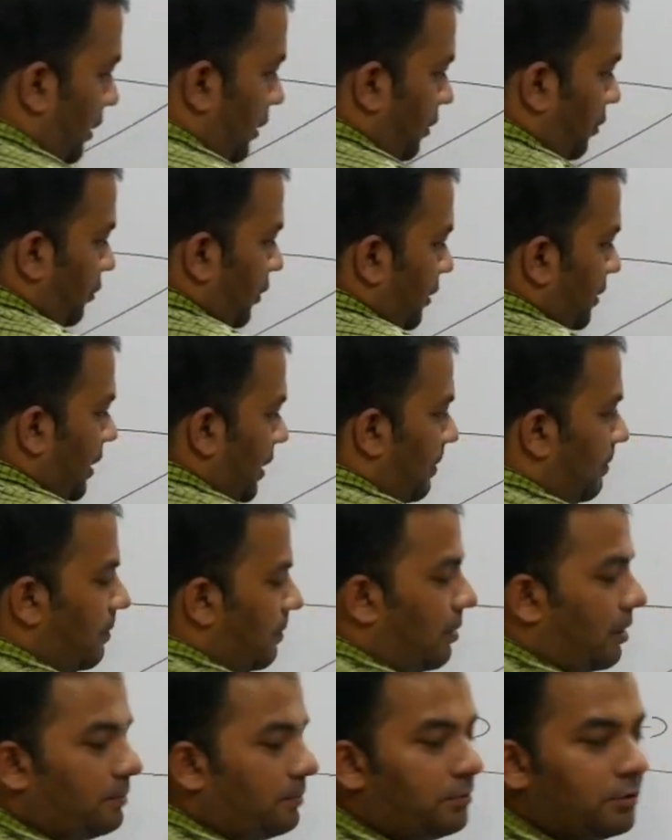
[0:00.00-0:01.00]
करेंगे एग्जाम में
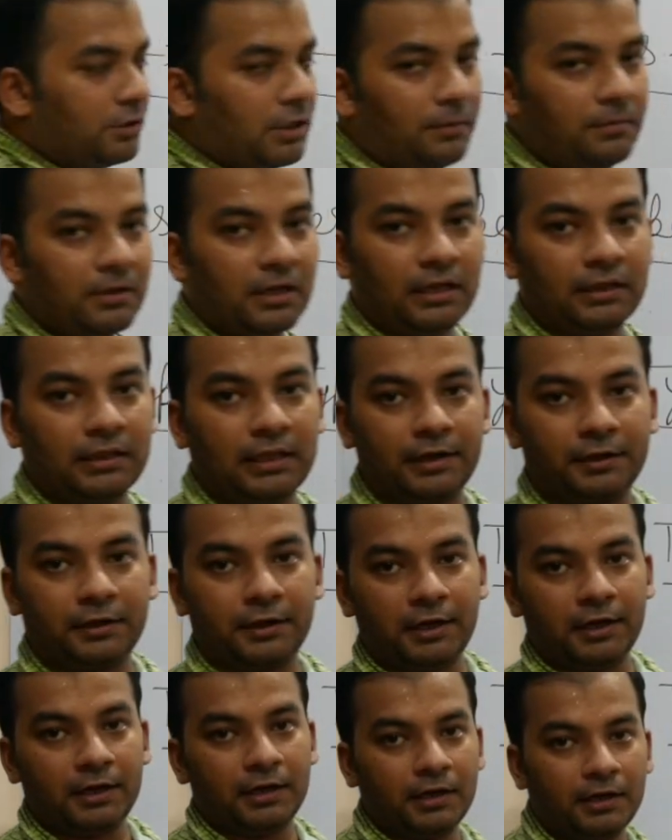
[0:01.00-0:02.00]
बहुत पूछा भी जाता है
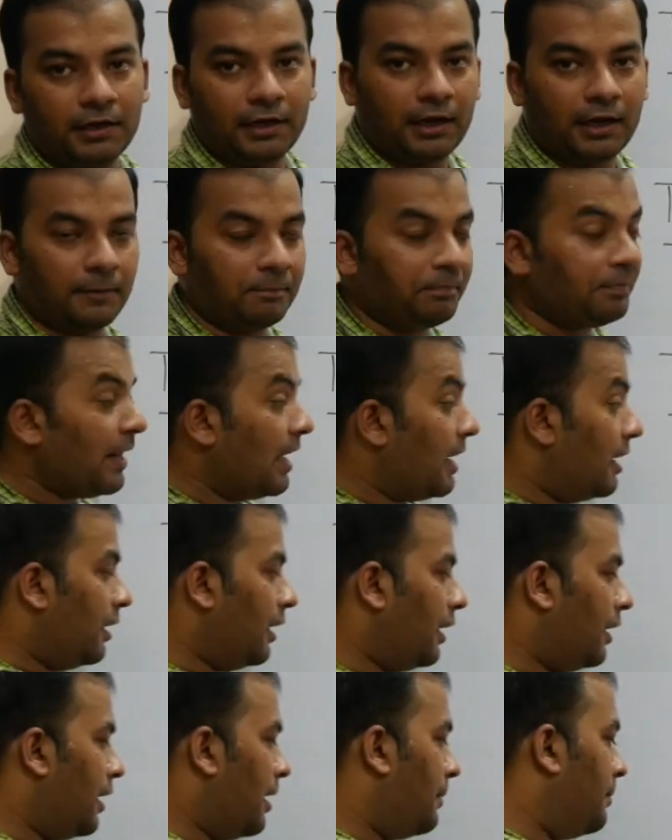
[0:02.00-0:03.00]
क्लियर है ठीक है
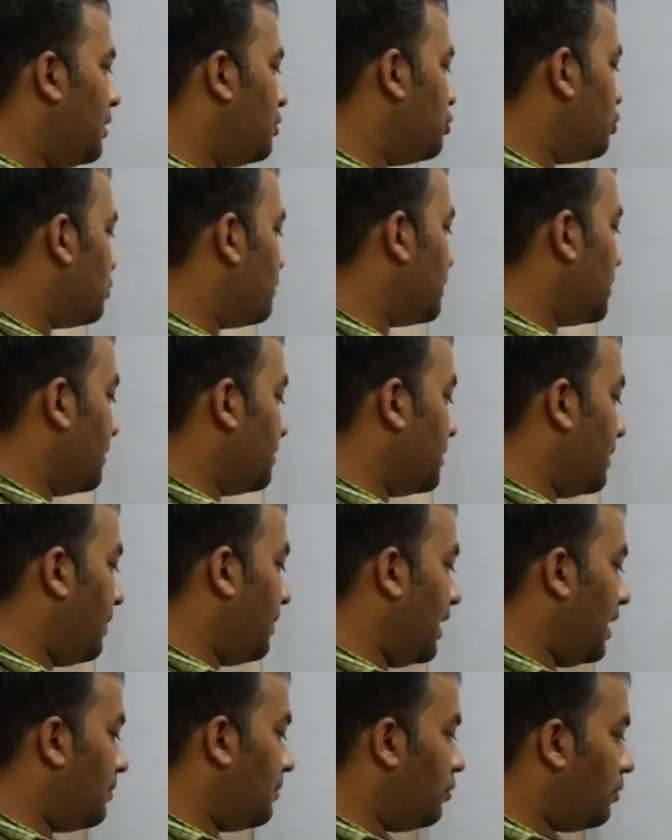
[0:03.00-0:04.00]
लेकिन अभी जो सबसे
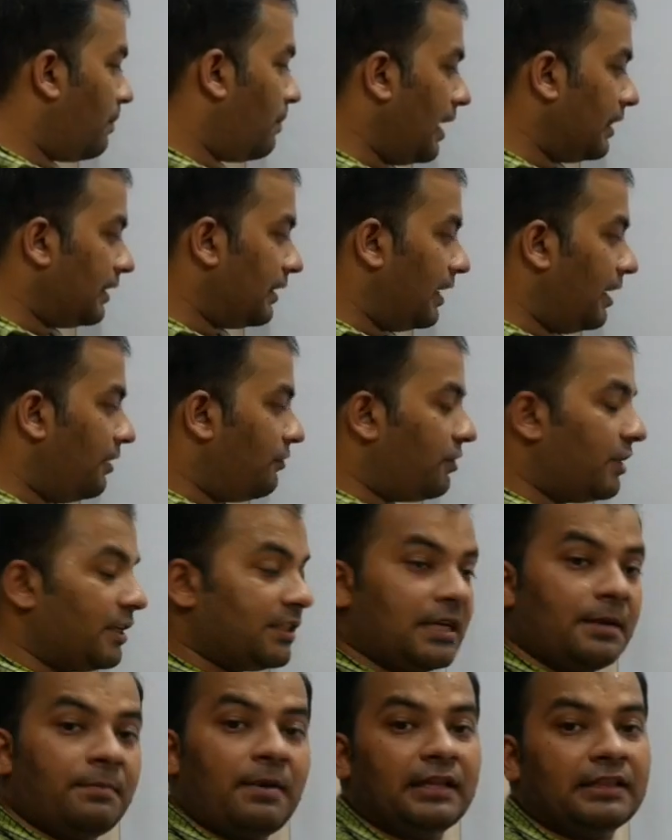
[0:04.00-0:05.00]
पहले हम लोग बात करेंगे वो
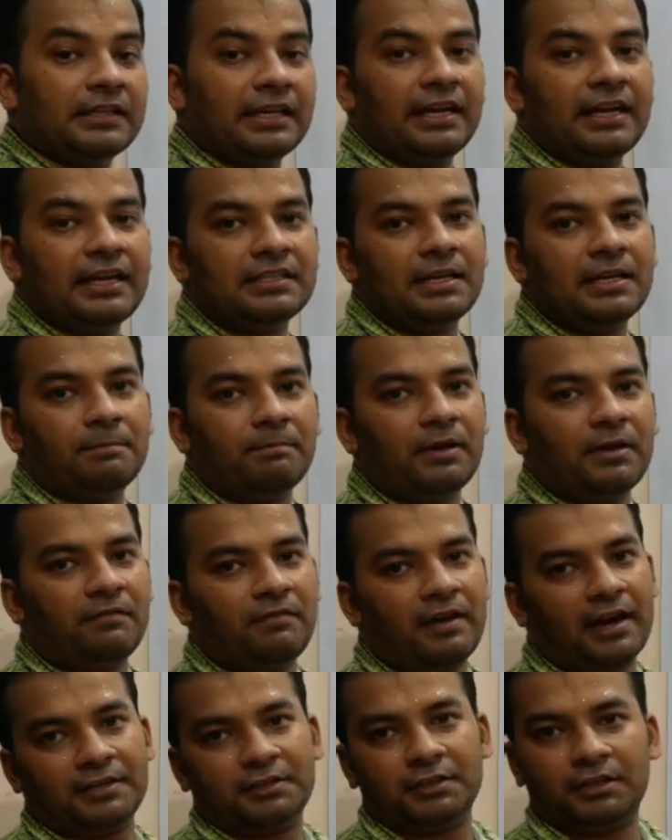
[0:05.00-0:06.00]
किसकी बात करेंगे सिंपल
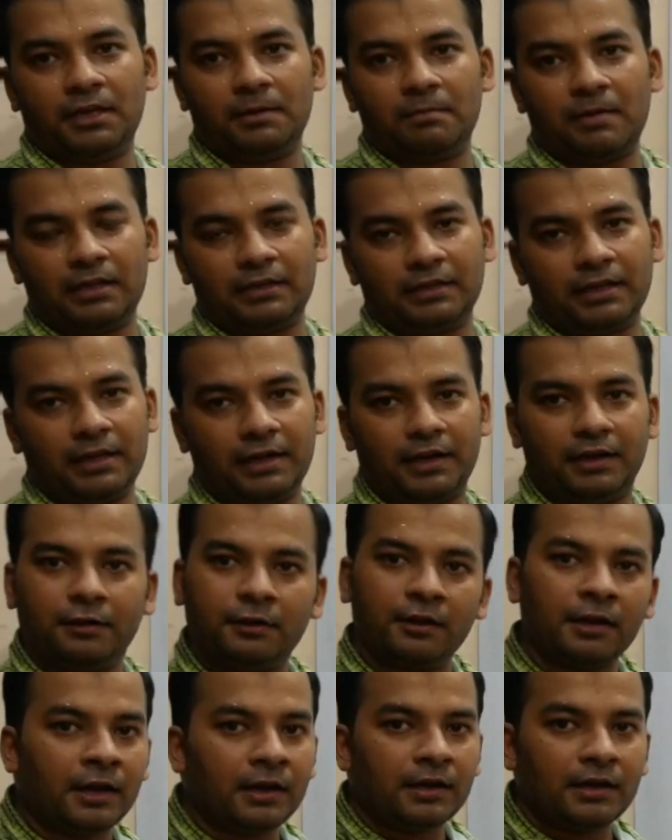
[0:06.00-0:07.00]
फ्रैक्शन की बात करेंगे
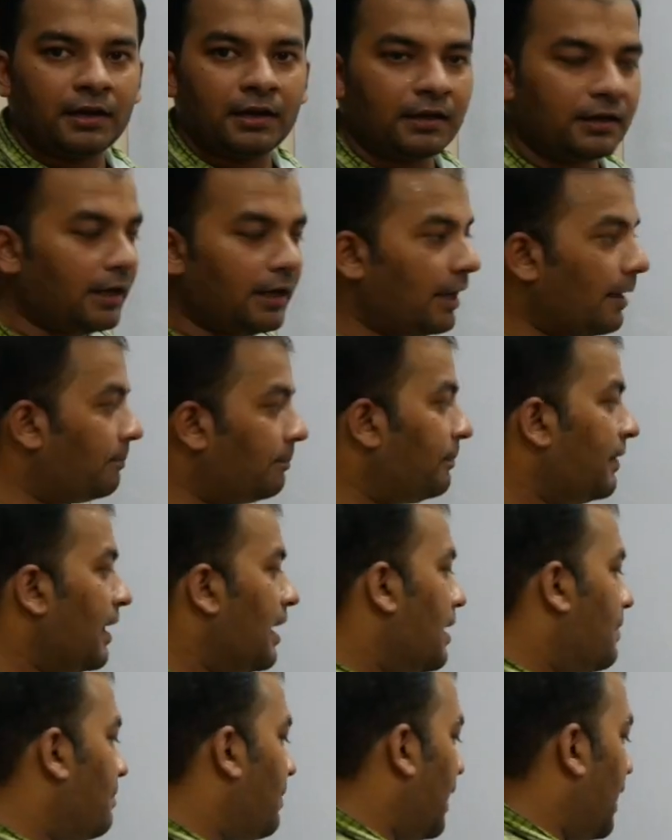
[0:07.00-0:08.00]
क्लियर है ठीक है
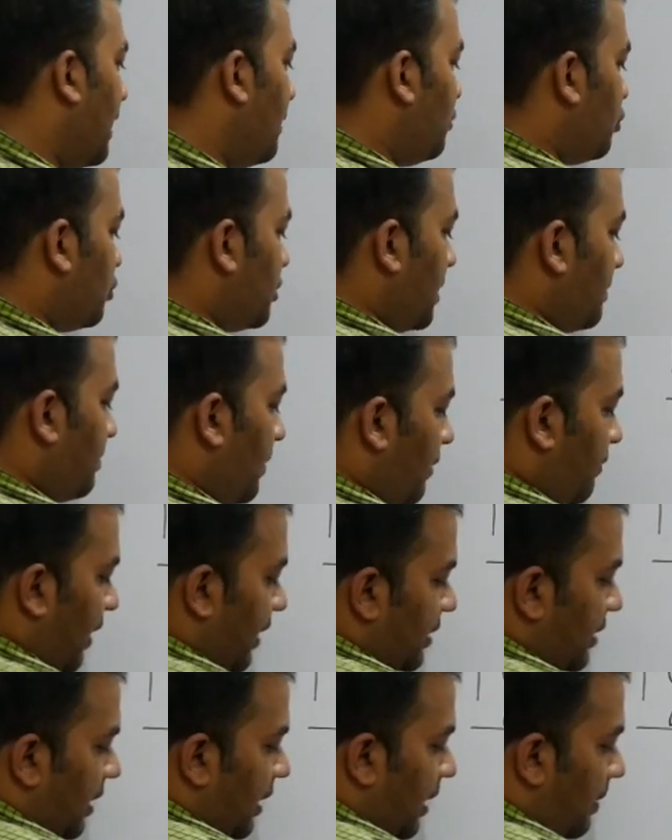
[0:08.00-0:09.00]
पहले हम लोग सिंपल
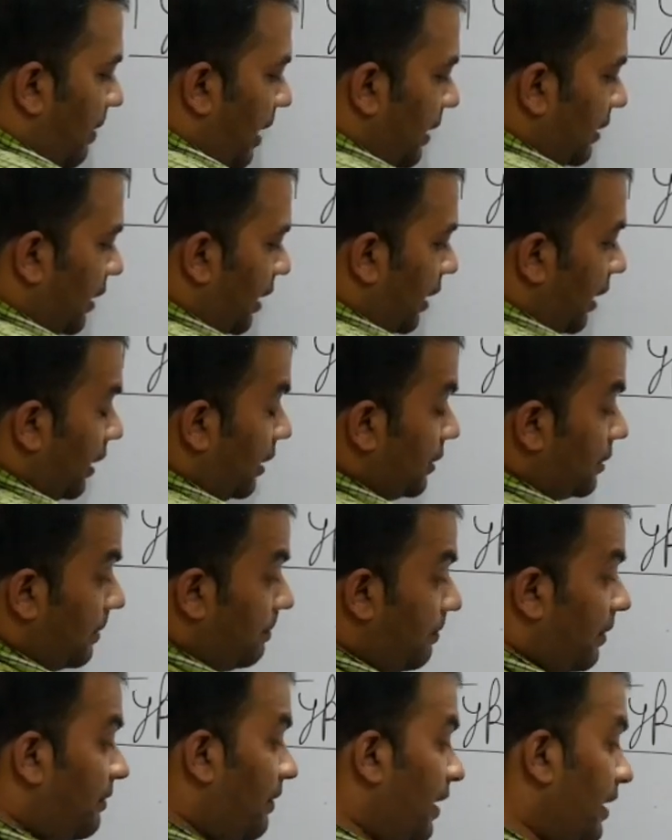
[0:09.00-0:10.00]
फ्रैक्शन की बात करेंगे
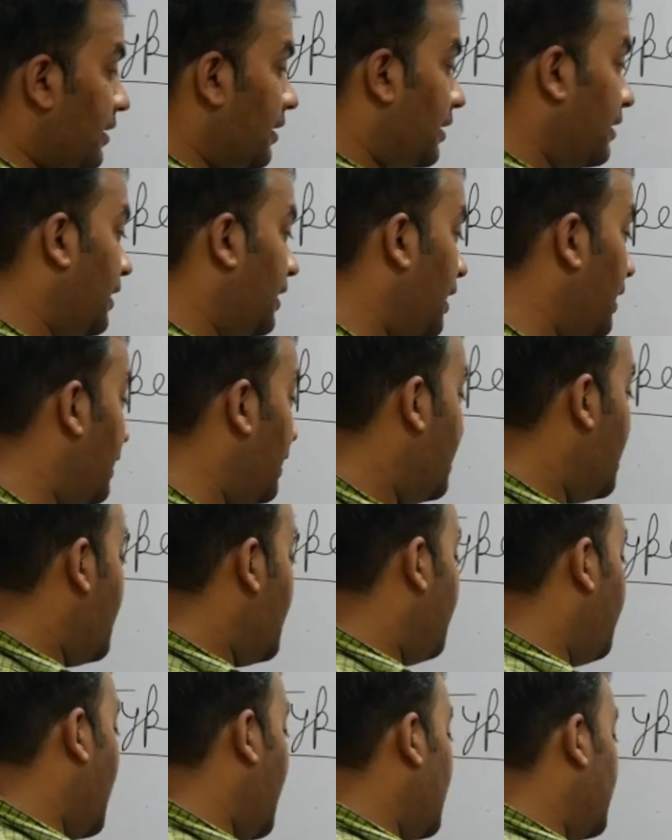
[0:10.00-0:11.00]
सिंपल फ्रैक्शन के
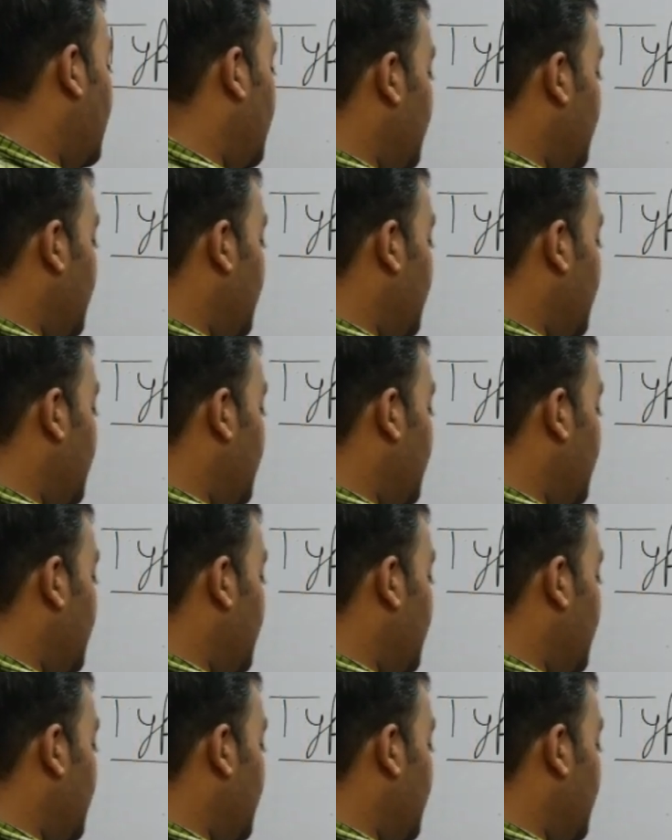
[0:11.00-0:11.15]
बाद